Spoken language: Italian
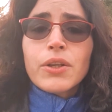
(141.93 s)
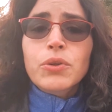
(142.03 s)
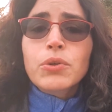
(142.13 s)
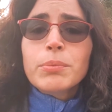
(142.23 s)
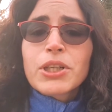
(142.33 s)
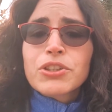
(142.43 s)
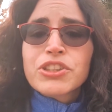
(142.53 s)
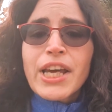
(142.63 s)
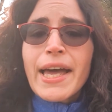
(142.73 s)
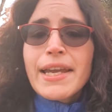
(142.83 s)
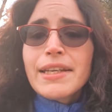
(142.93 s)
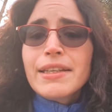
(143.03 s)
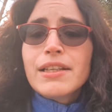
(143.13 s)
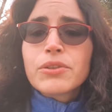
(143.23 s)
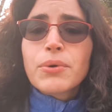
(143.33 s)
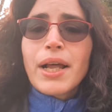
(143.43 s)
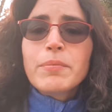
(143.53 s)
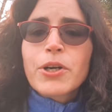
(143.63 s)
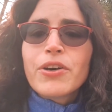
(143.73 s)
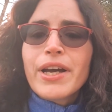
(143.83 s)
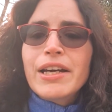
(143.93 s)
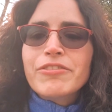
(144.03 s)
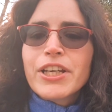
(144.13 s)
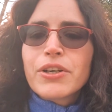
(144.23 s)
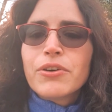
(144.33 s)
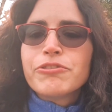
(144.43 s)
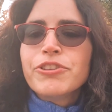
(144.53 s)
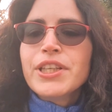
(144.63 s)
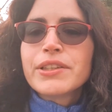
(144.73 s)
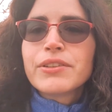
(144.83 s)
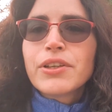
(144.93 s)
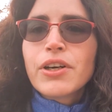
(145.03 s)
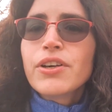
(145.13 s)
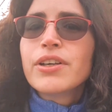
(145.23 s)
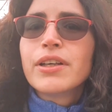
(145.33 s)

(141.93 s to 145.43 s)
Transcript: Numero 6, il tuo albero è vero o finto?